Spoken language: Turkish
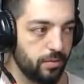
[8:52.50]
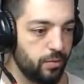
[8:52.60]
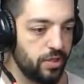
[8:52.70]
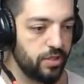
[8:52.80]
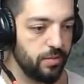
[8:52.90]

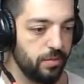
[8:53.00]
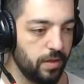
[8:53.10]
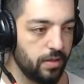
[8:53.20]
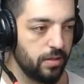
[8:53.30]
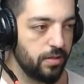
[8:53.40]
3x mi
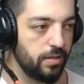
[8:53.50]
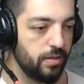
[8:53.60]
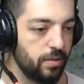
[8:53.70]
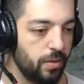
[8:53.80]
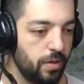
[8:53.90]
var?
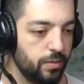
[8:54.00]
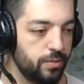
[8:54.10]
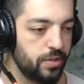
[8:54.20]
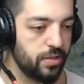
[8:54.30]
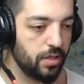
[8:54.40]
Aa
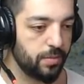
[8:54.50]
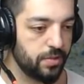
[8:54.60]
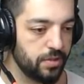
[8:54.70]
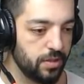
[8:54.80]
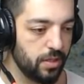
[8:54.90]
3x
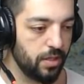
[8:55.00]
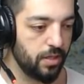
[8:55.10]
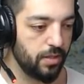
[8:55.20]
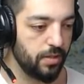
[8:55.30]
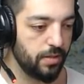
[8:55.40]
takmışız ya.